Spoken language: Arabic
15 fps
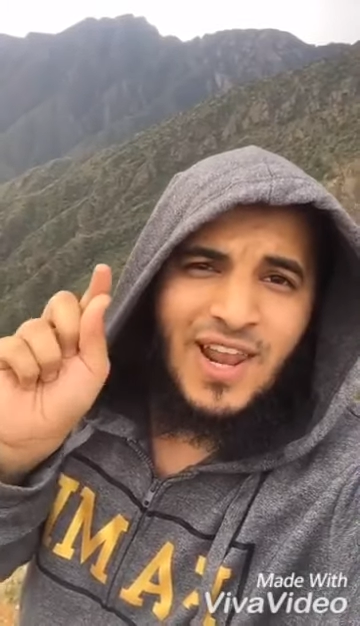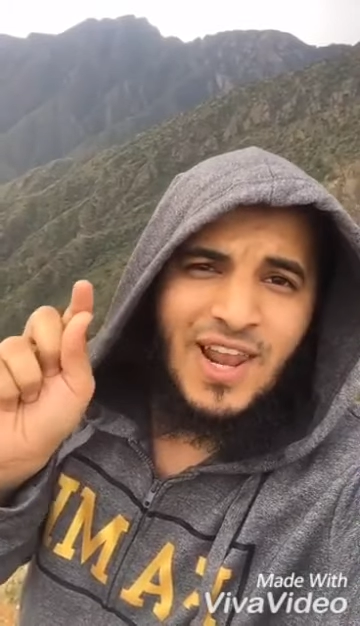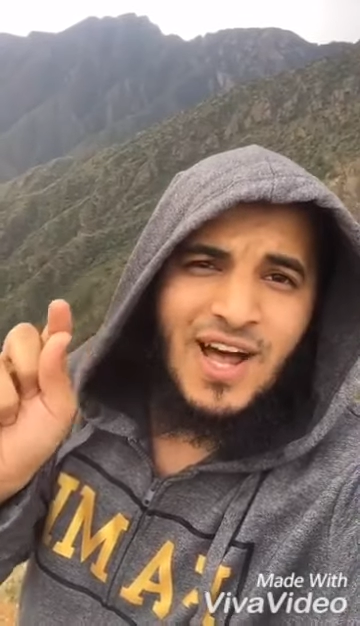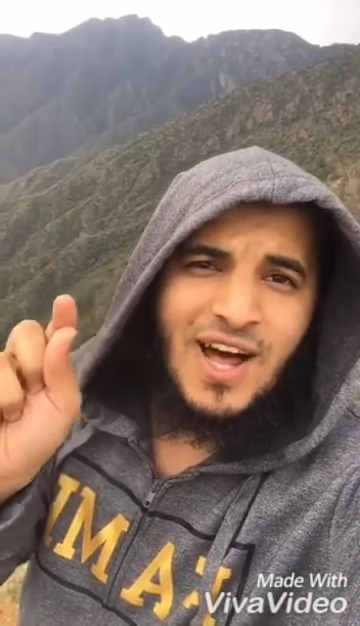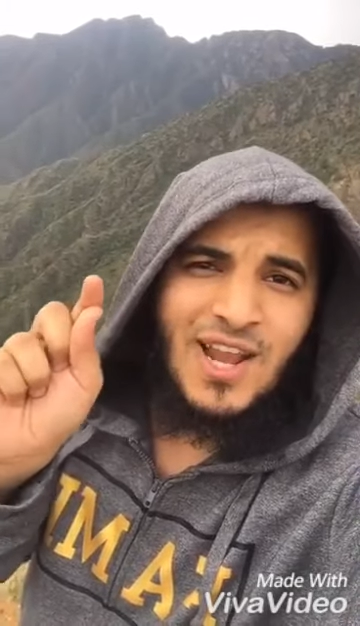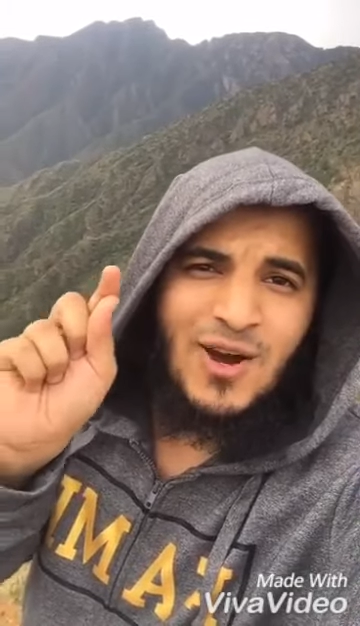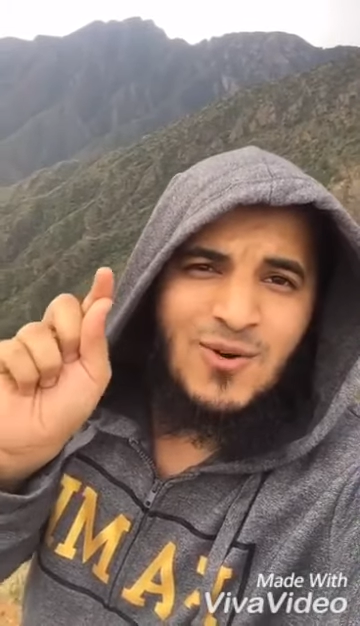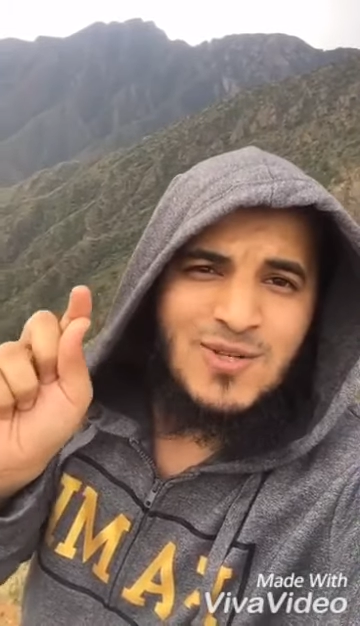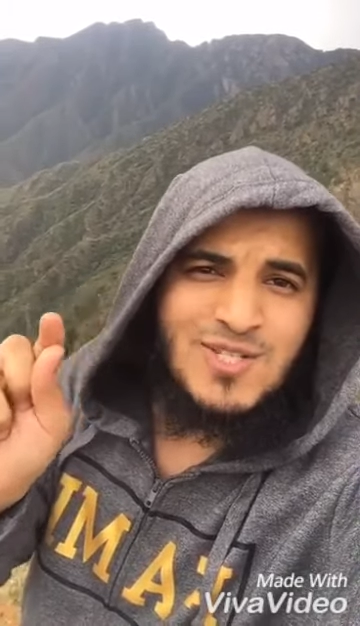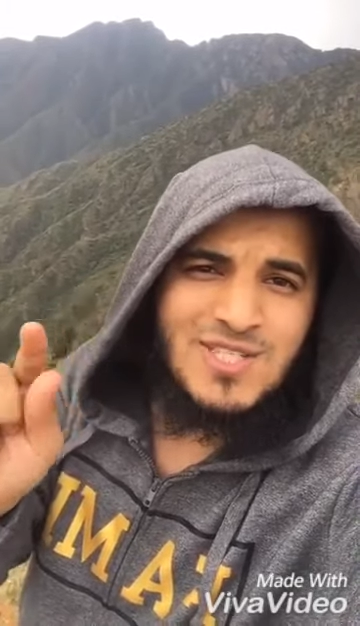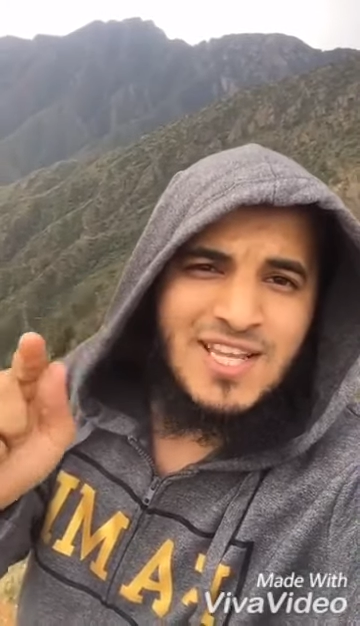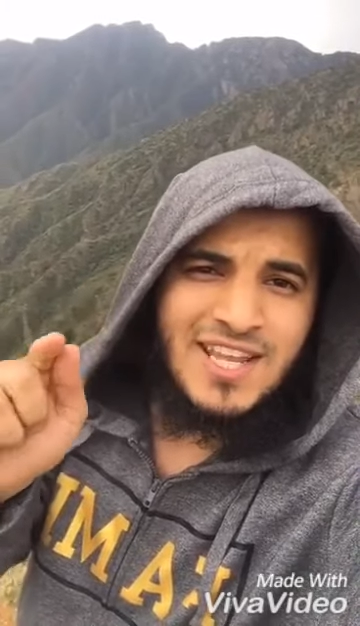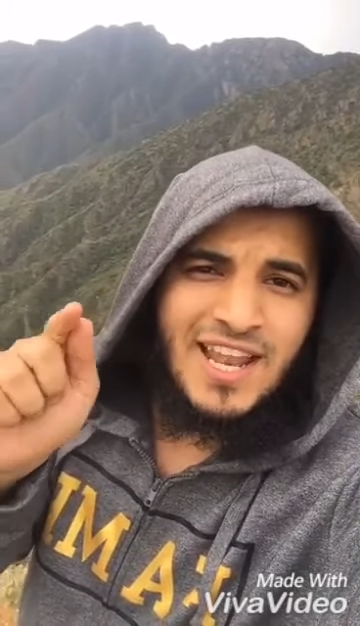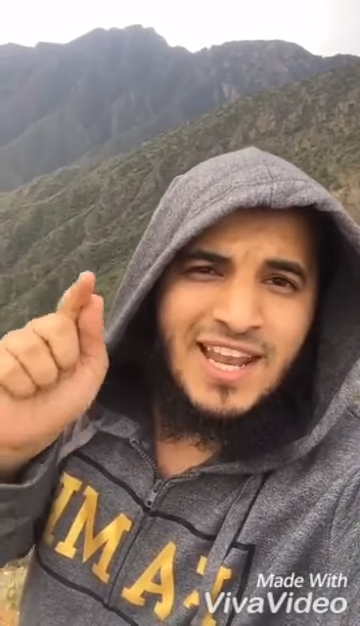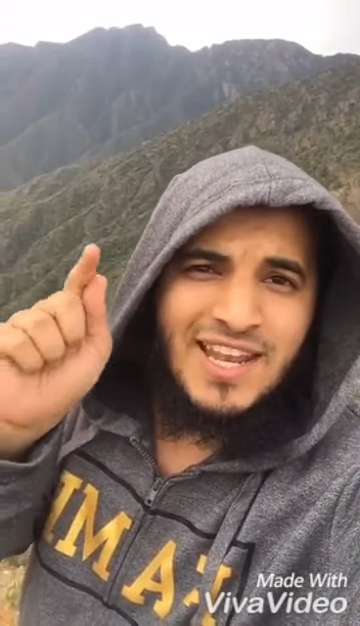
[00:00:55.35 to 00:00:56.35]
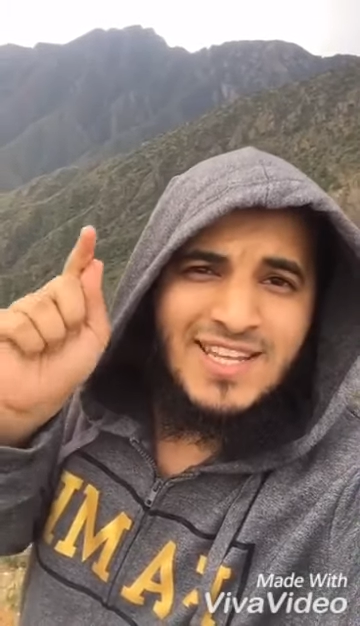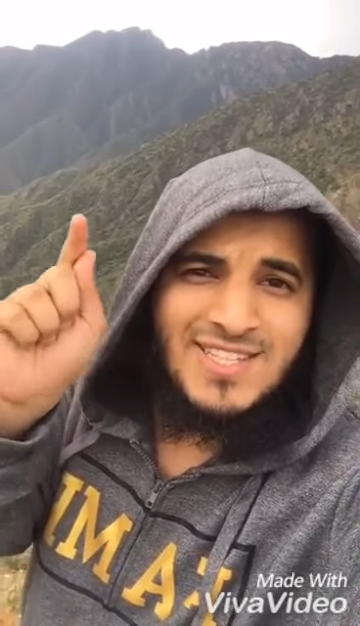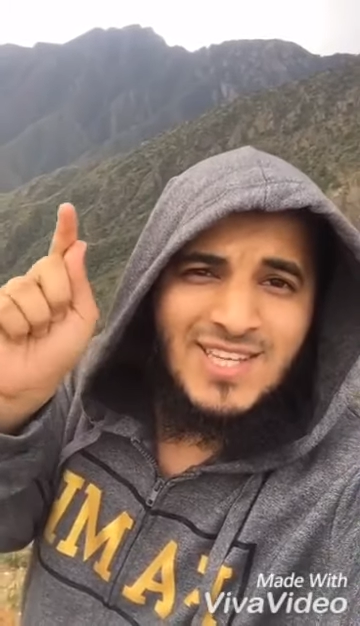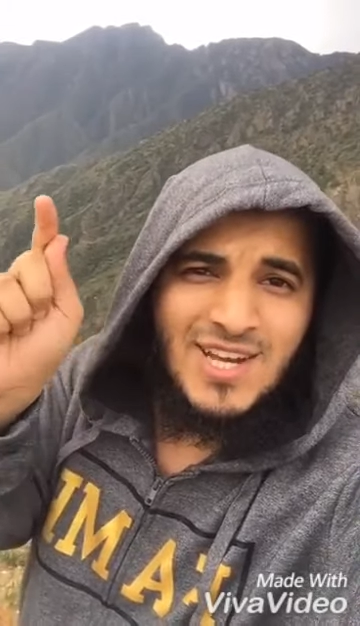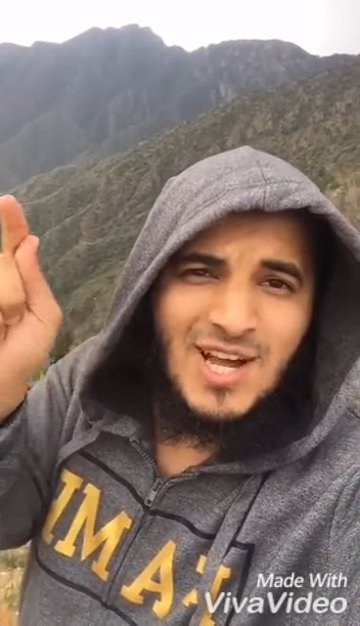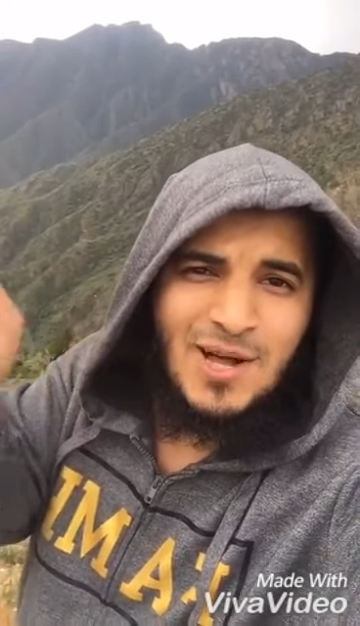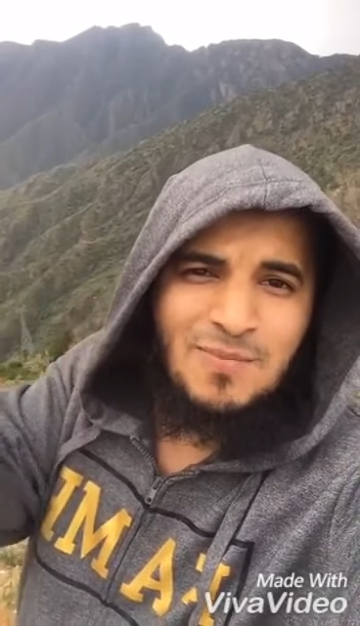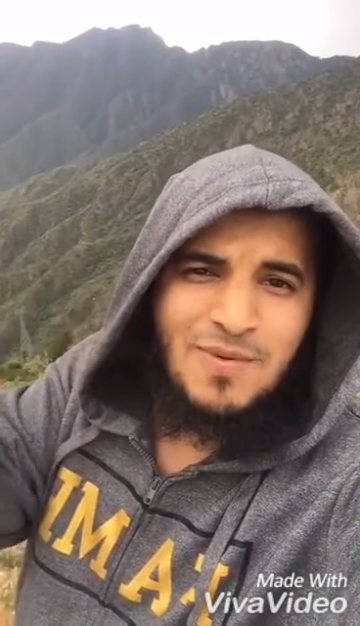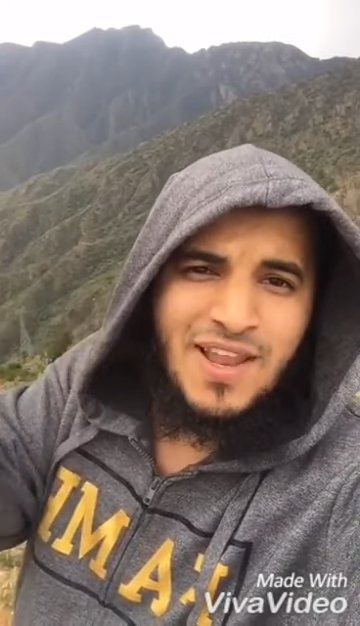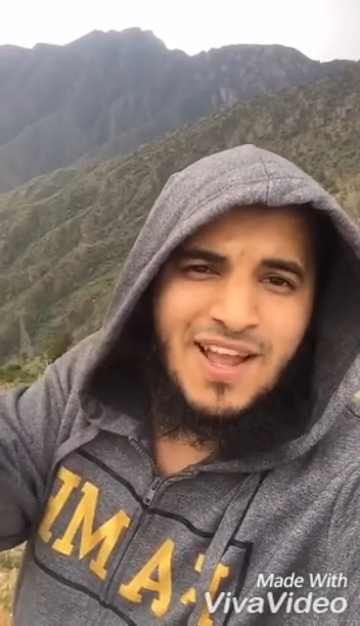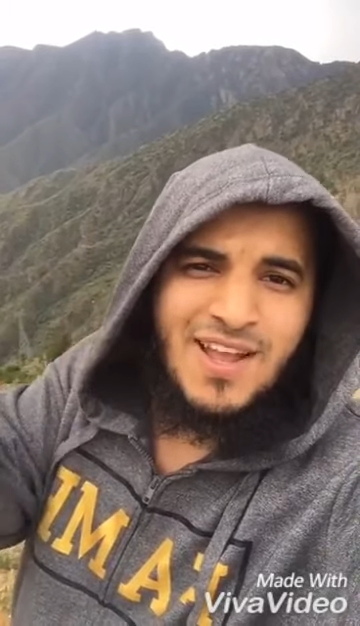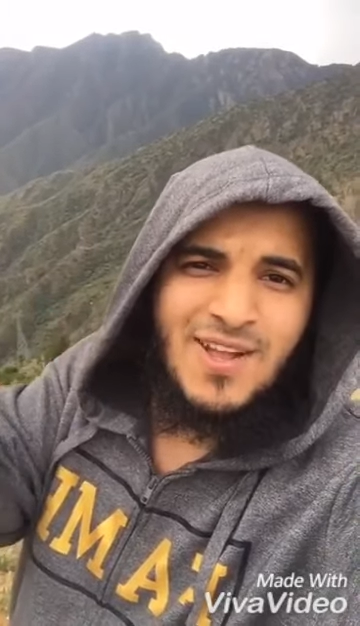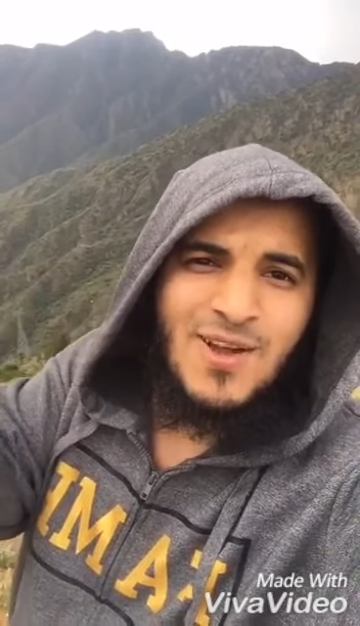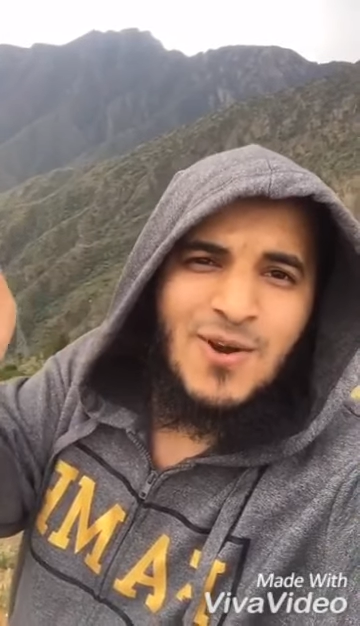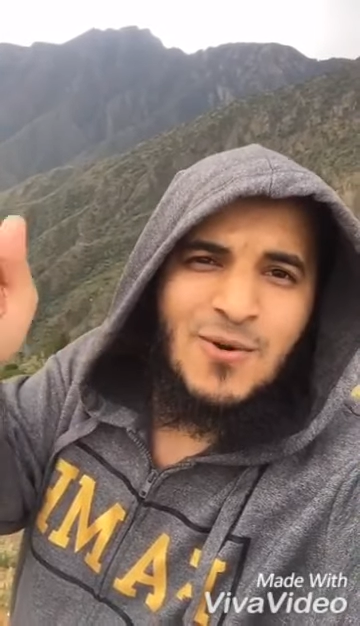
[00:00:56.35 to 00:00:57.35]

الله له السنة التي قبله